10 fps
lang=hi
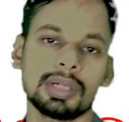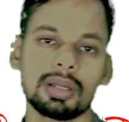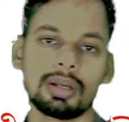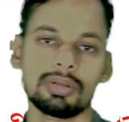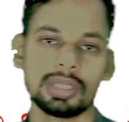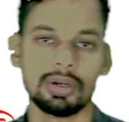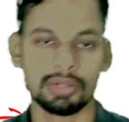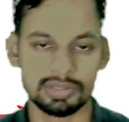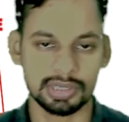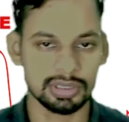रहा हूँ
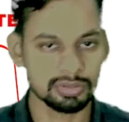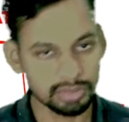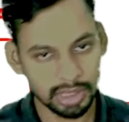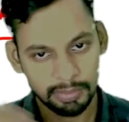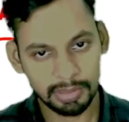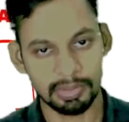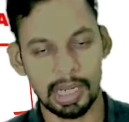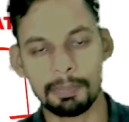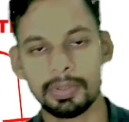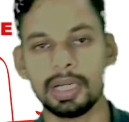और स्टेज टू की जरिए
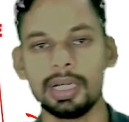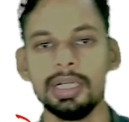आपका